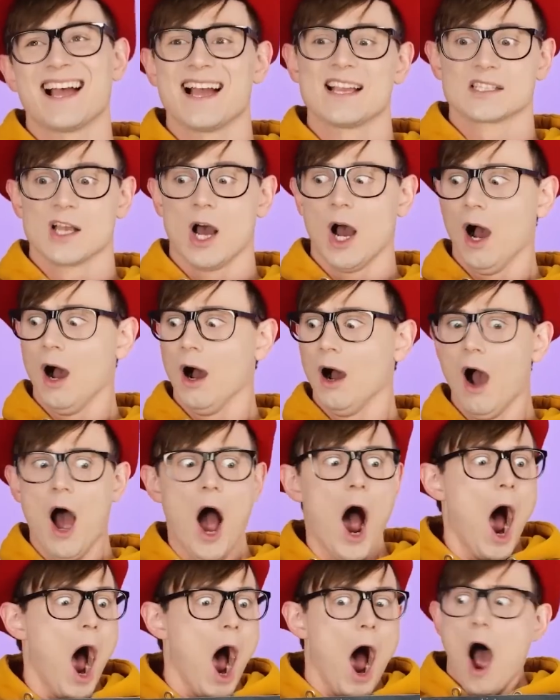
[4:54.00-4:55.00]
그 그림
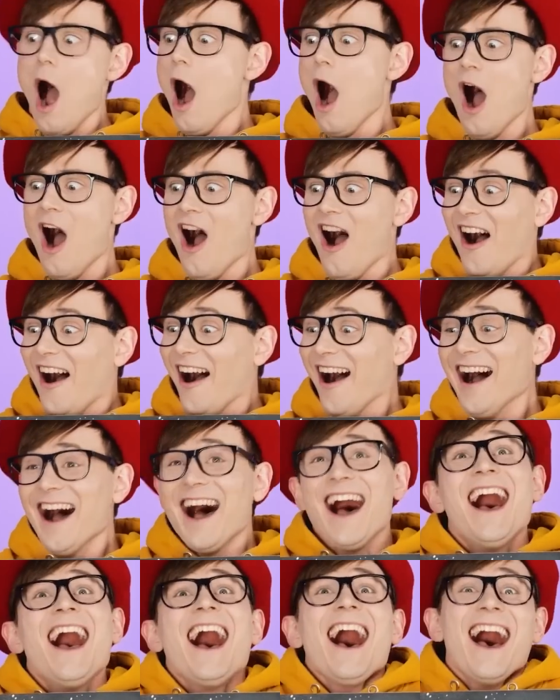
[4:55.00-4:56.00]
살게요. 여기 돈
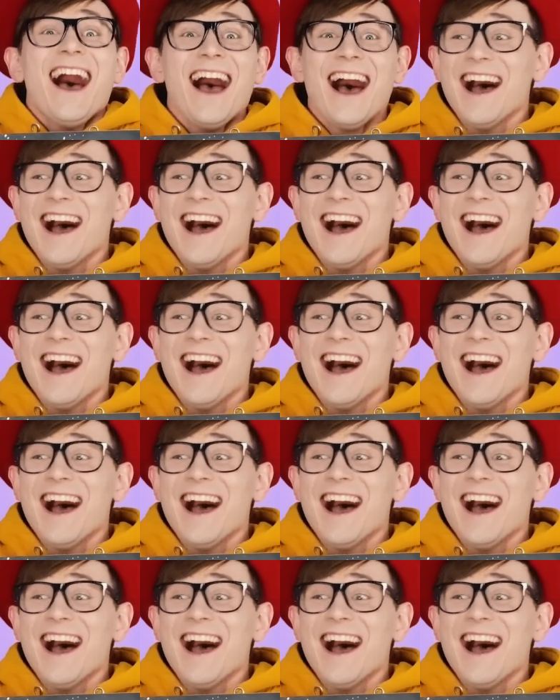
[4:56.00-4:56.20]
있어요.